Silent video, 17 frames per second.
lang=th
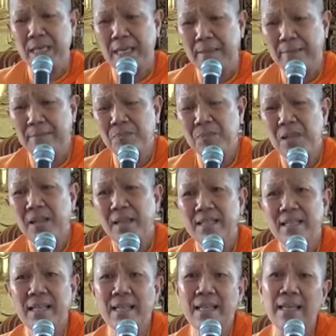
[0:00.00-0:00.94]
หญิง
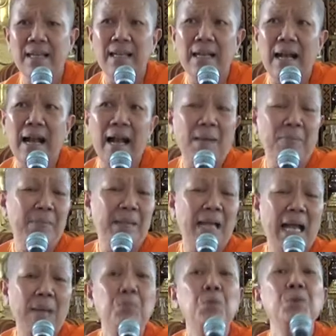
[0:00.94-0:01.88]
ที่อาบ
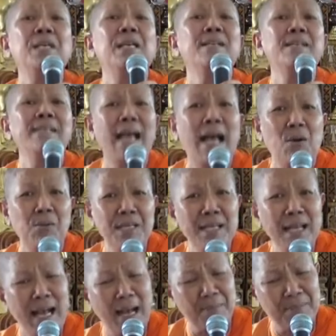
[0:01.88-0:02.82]
น้ำผู้หญิงสาว
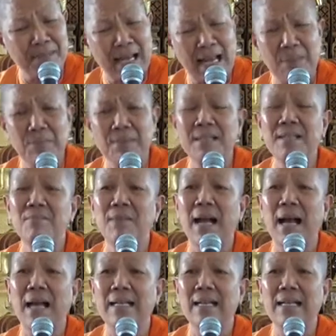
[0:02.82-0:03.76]
ที่อาบน้ำขึ้น
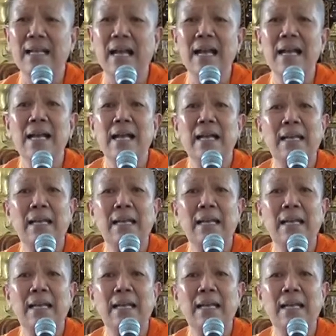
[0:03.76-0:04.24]
มานะคะ